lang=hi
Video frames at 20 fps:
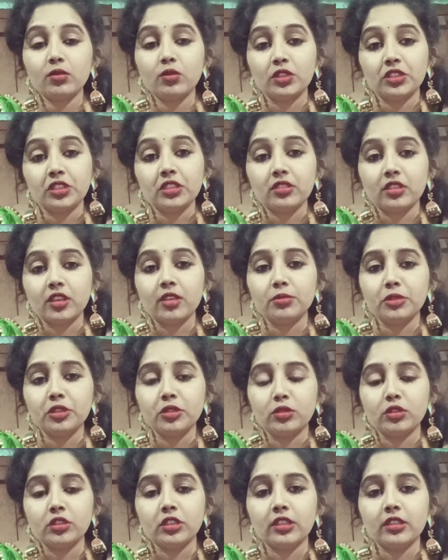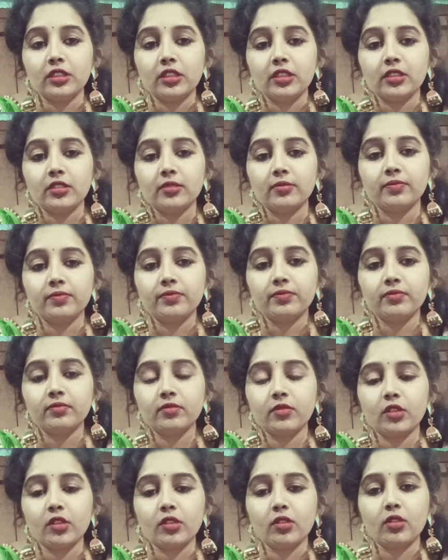वजन कम ही हो जाता है
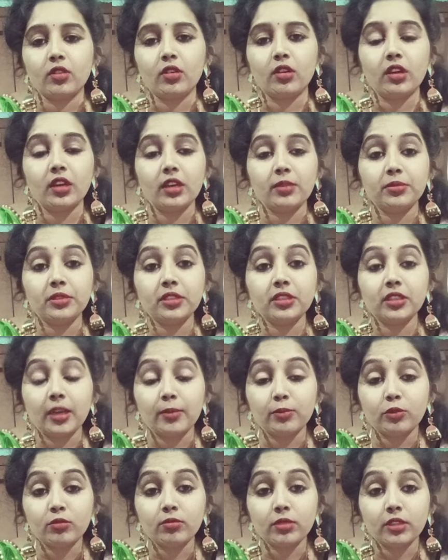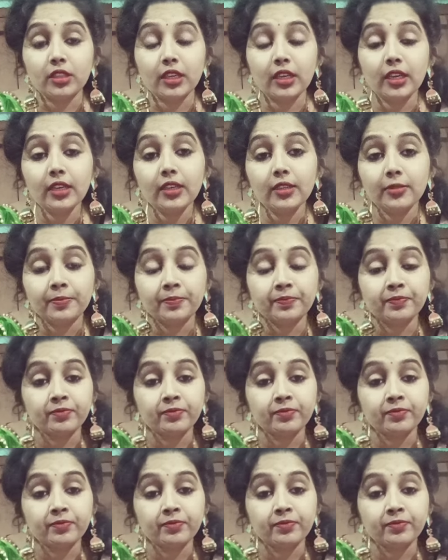और अभी आपको बताया